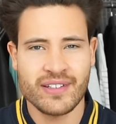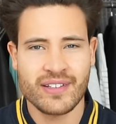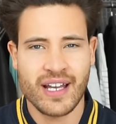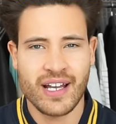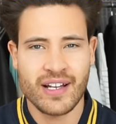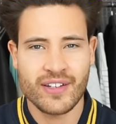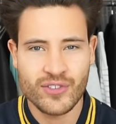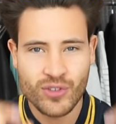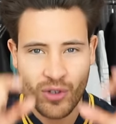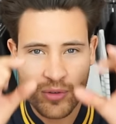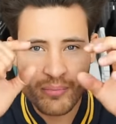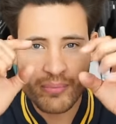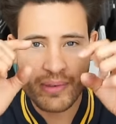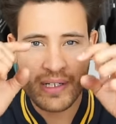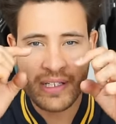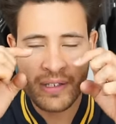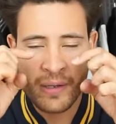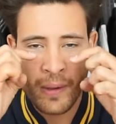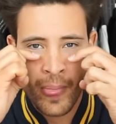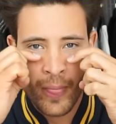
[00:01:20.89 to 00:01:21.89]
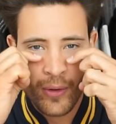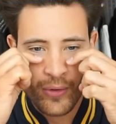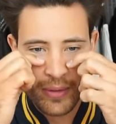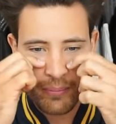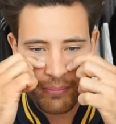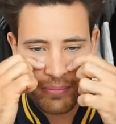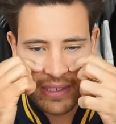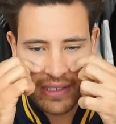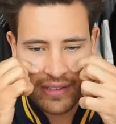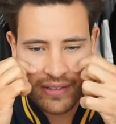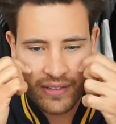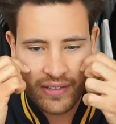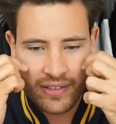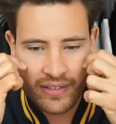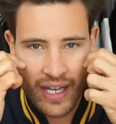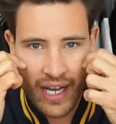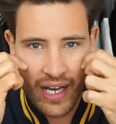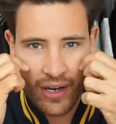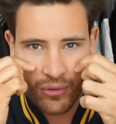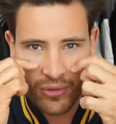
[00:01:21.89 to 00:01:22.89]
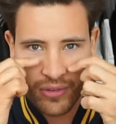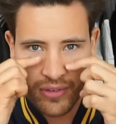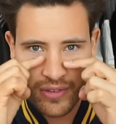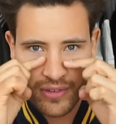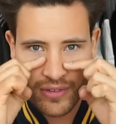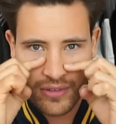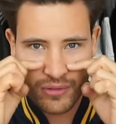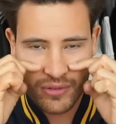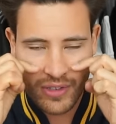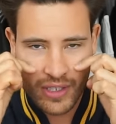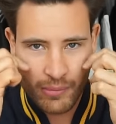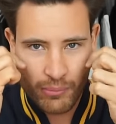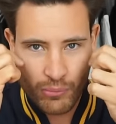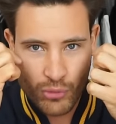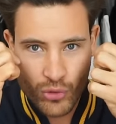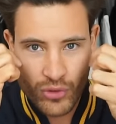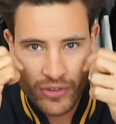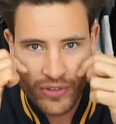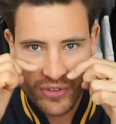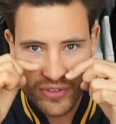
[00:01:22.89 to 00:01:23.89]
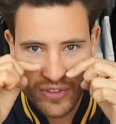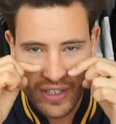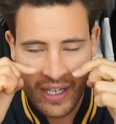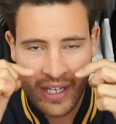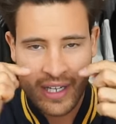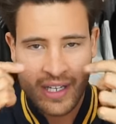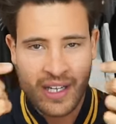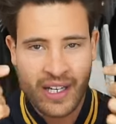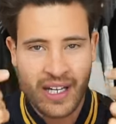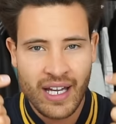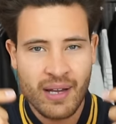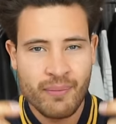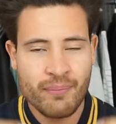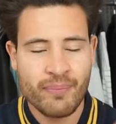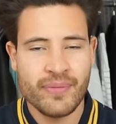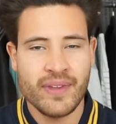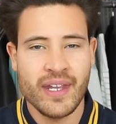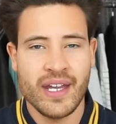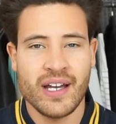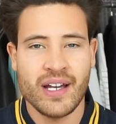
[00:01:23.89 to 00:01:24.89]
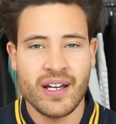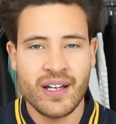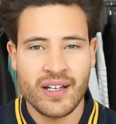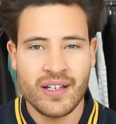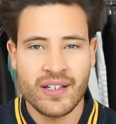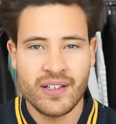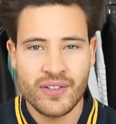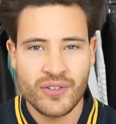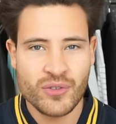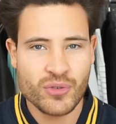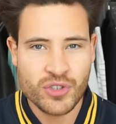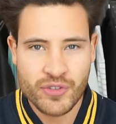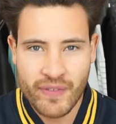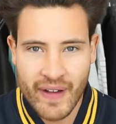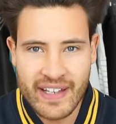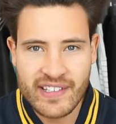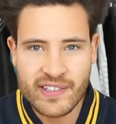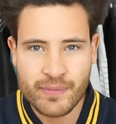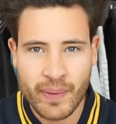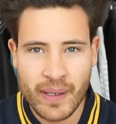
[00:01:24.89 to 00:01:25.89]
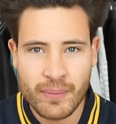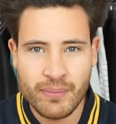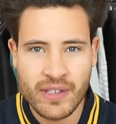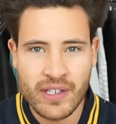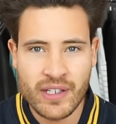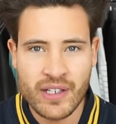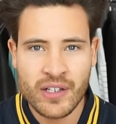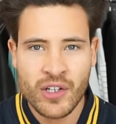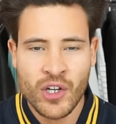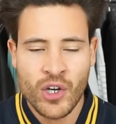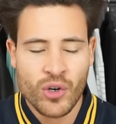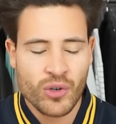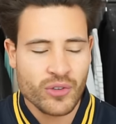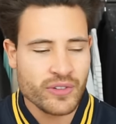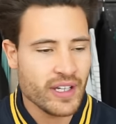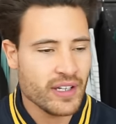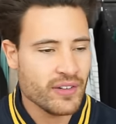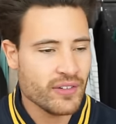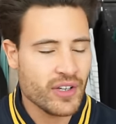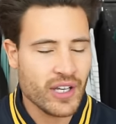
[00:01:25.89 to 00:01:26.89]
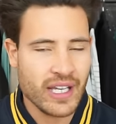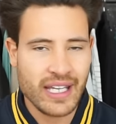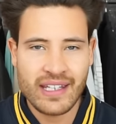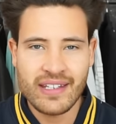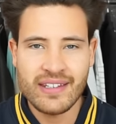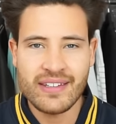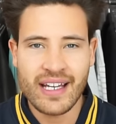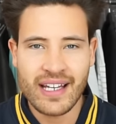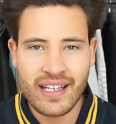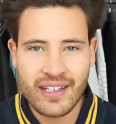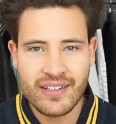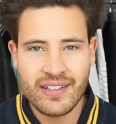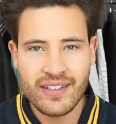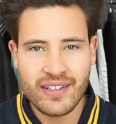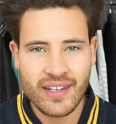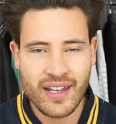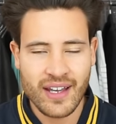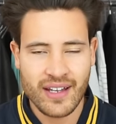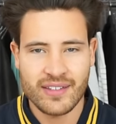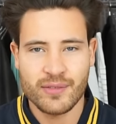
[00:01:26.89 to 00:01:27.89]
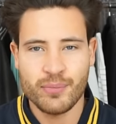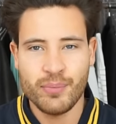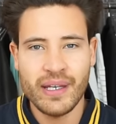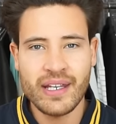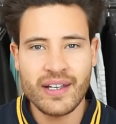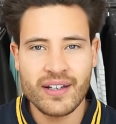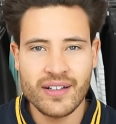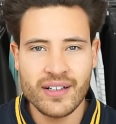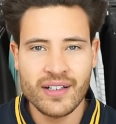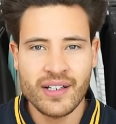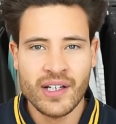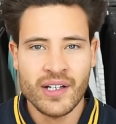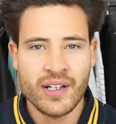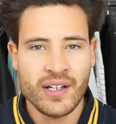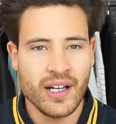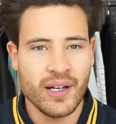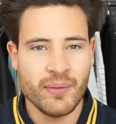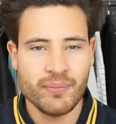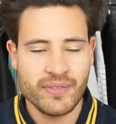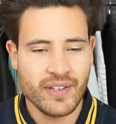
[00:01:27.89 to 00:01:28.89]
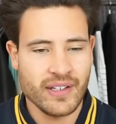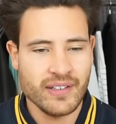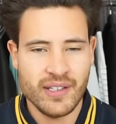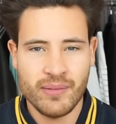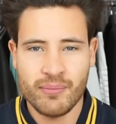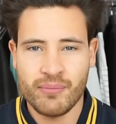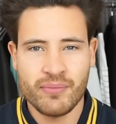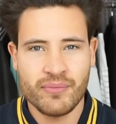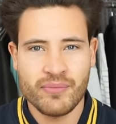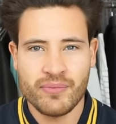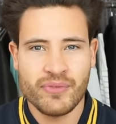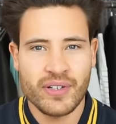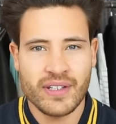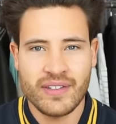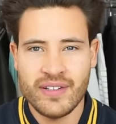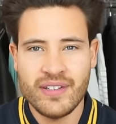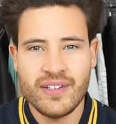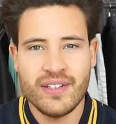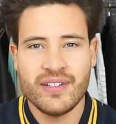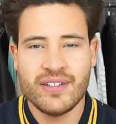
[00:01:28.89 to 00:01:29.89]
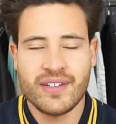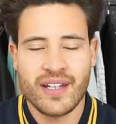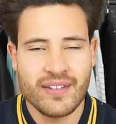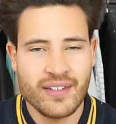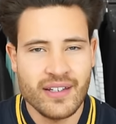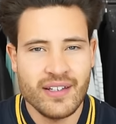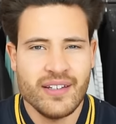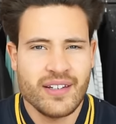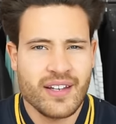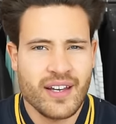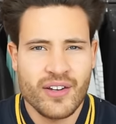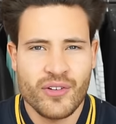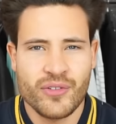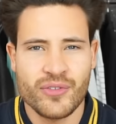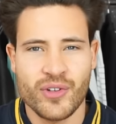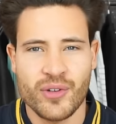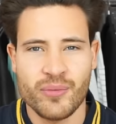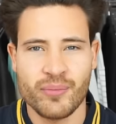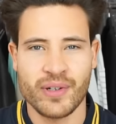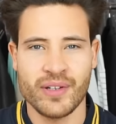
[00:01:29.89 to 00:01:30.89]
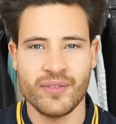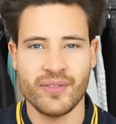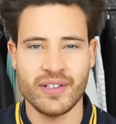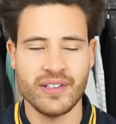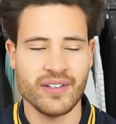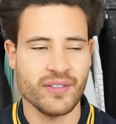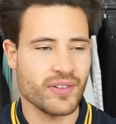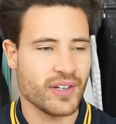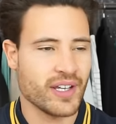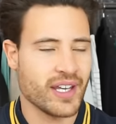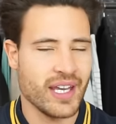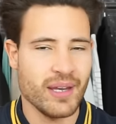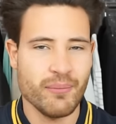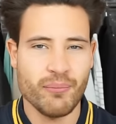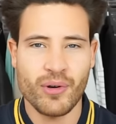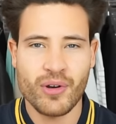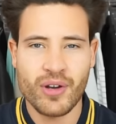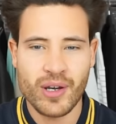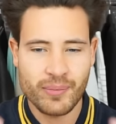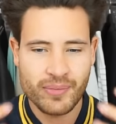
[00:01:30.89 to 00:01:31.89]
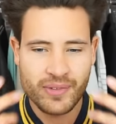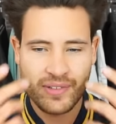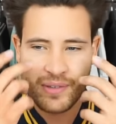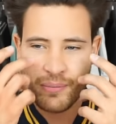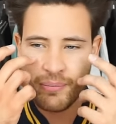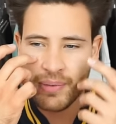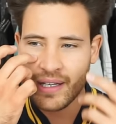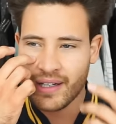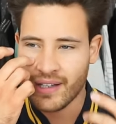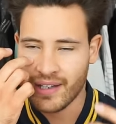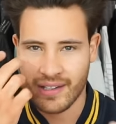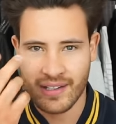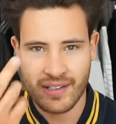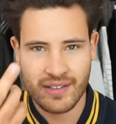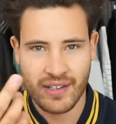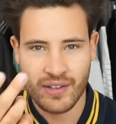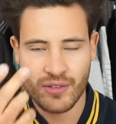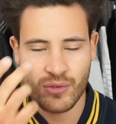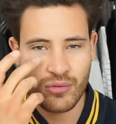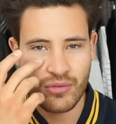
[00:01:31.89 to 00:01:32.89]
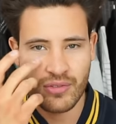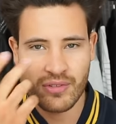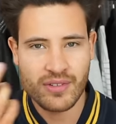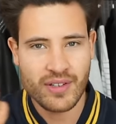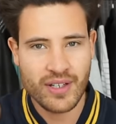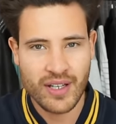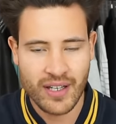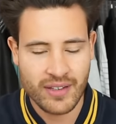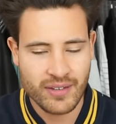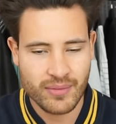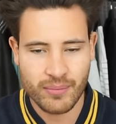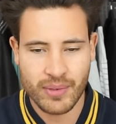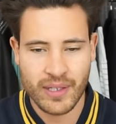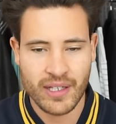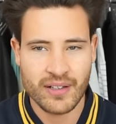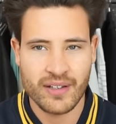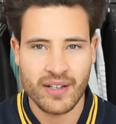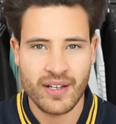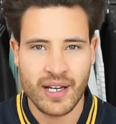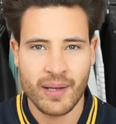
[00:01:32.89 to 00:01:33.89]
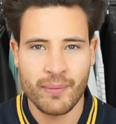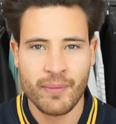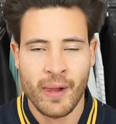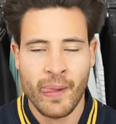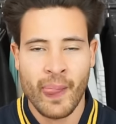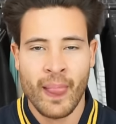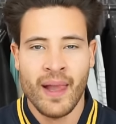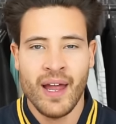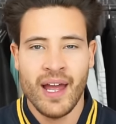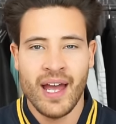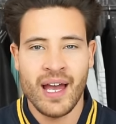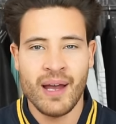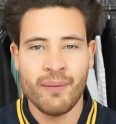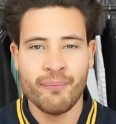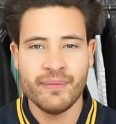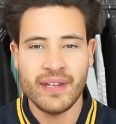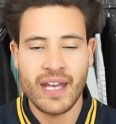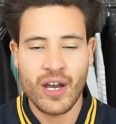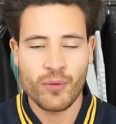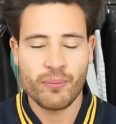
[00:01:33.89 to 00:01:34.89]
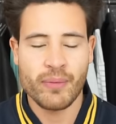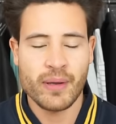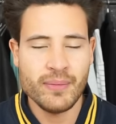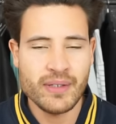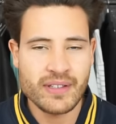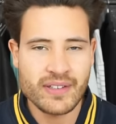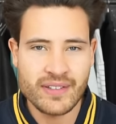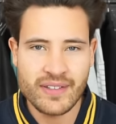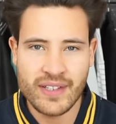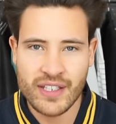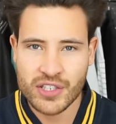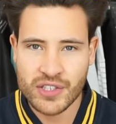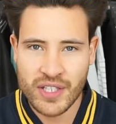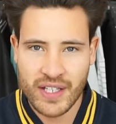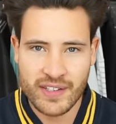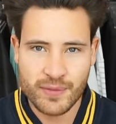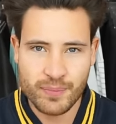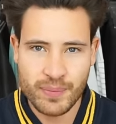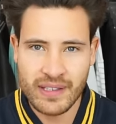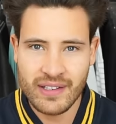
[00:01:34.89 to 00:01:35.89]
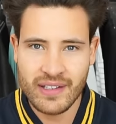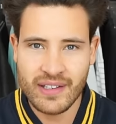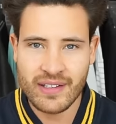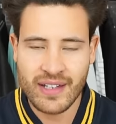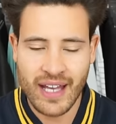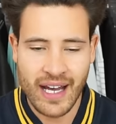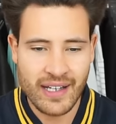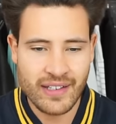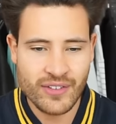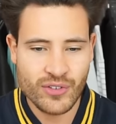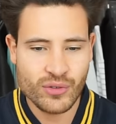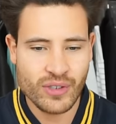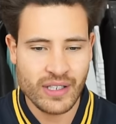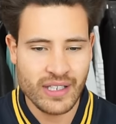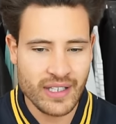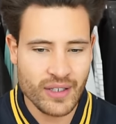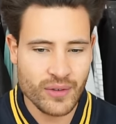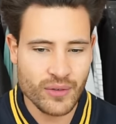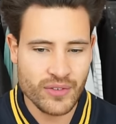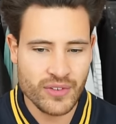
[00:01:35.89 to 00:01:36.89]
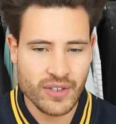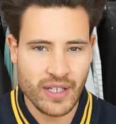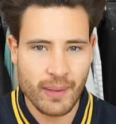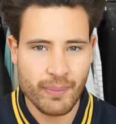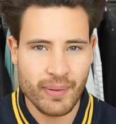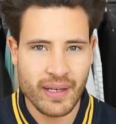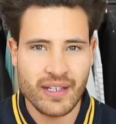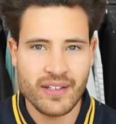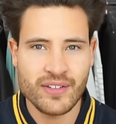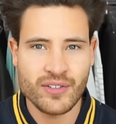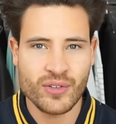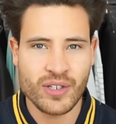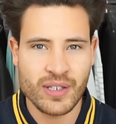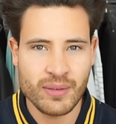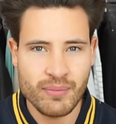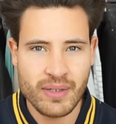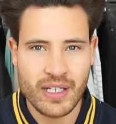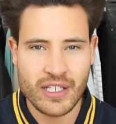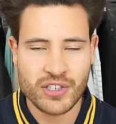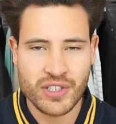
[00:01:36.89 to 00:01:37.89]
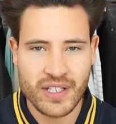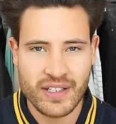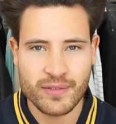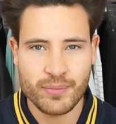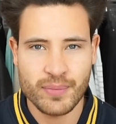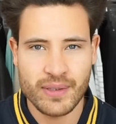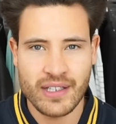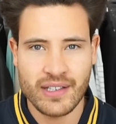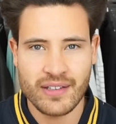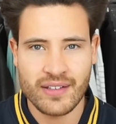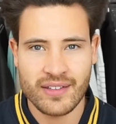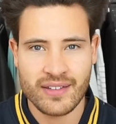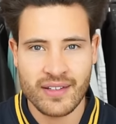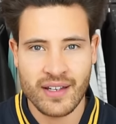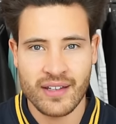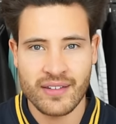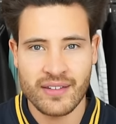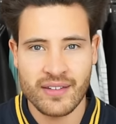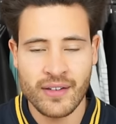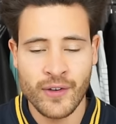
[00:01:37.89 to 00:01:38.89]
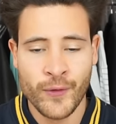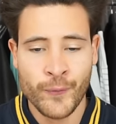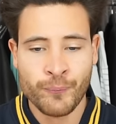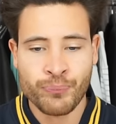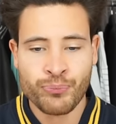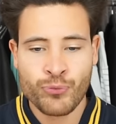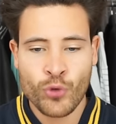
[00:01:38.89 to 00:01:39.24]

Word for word: Ich trage Sonnenbrillen und dann bildet sich da unten unter dem Bügel sozusagen ähm, der äh, so Schweiß bei mir und dann kriege ich da richtig krass Pickel. Ähm, seitdem verzichte ich tatsächlich gerade auf Sonnenbrillen, weil ich einfach keinen Bock habe, diese Pickel. Ich hatte ja so einen krassen Pickel da gehabt. Ähm, ja, und bei mir ist es sehr stressbedingt, gar nicht so ernährungsabhängig, sondern mehr stressbedingt das Ganze.